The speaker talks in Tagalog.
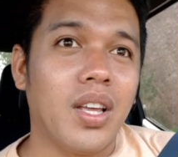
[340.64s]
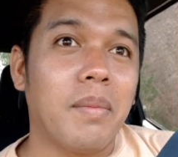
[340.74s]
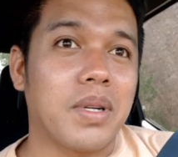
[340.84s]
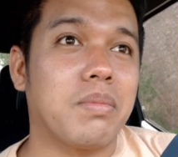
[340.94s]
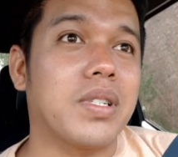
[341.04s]

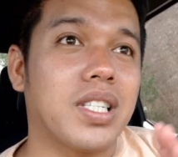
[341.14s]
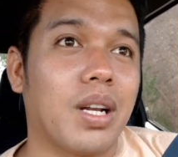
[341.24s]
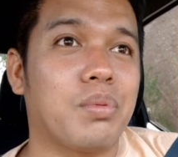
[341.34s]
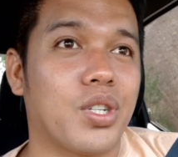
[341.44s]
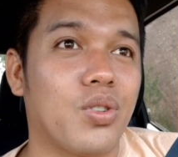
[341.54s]
Mas
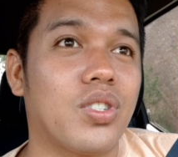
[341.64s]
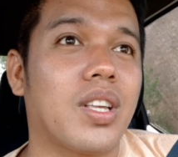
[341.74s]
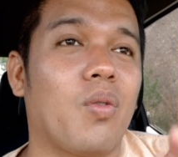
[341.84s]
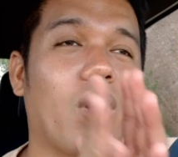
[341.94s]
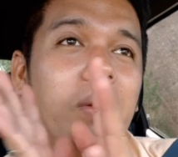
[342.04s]
masarap siya dun
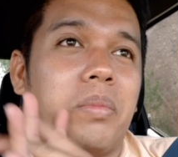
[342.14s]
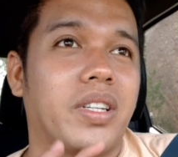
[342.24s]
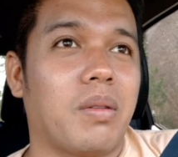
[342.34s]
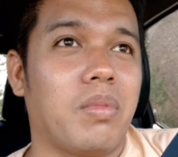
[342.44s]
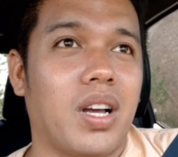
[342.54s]
sa
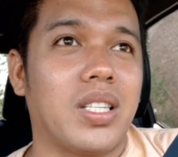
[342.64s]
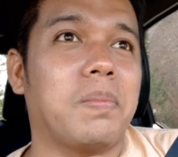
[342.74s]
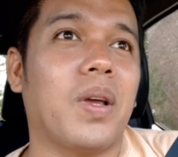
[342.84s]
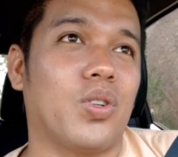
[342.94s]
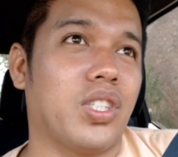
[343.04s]
Walmart na
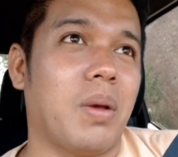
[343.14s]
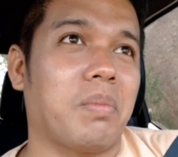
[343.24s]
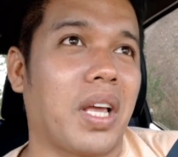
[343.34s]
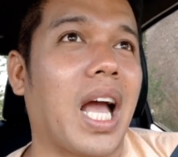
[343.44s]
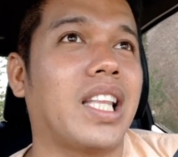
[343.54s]
bigas. Pero
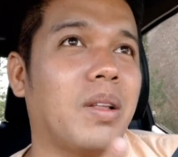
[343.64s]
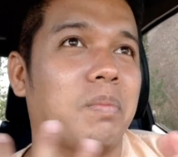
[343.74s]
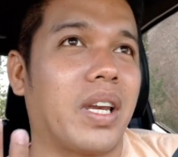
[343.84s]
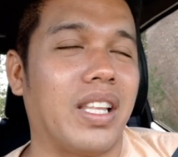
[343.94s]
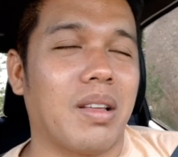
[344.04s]
syempre, kanin
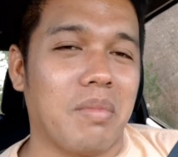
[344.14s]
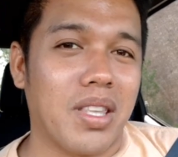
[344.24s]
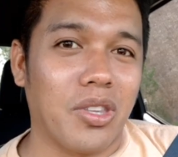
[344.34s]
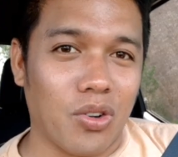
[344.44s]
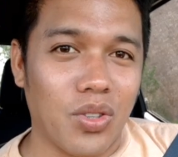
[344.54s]
pa rin
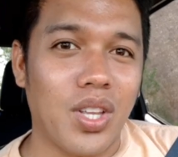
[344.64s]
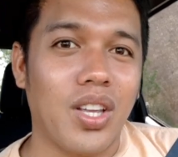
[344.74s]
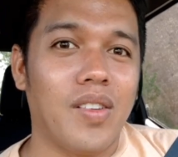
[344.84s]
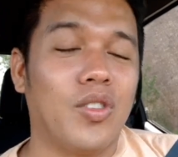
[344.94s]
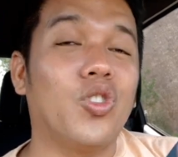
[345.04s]
naman yon
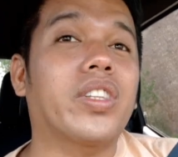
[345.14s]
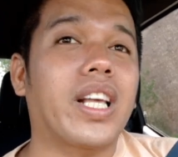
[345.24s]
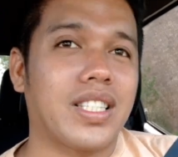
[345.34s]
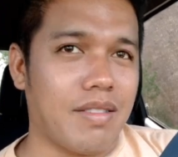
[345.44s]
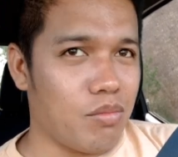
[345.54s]
Dito
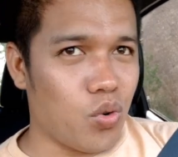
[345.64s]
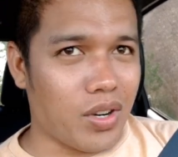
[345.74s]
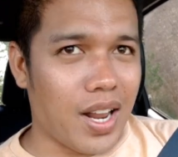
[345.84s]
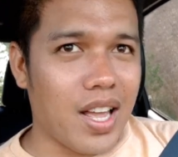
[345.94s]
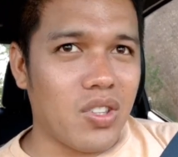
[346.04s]
tayo sa
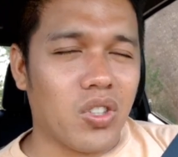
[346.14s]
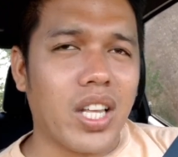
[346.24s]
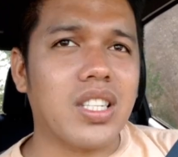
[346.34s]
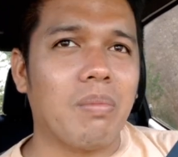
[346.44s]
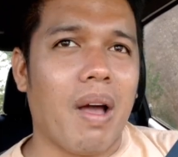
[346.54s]
mura, dito
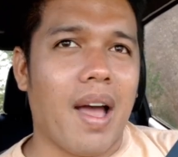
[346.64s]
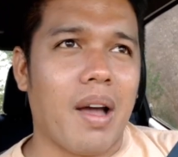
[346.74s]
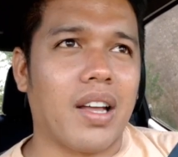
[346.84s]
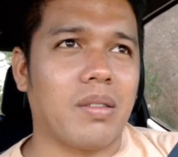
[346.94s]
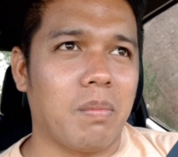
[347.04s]
tayo sa
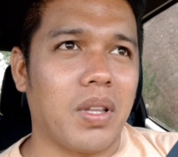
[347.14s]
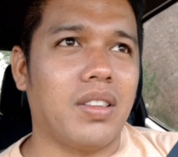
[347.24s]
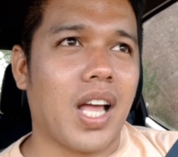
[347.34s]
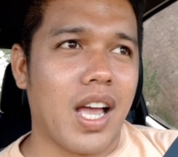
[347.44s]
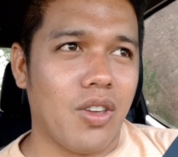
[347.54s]
makakatipid
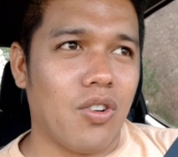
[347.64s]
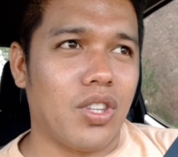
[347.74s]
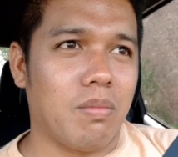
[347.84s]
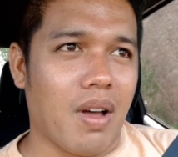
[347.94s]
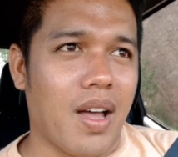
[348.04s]
tayo,
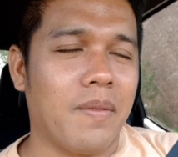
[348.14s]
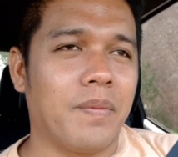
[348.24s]
di ba?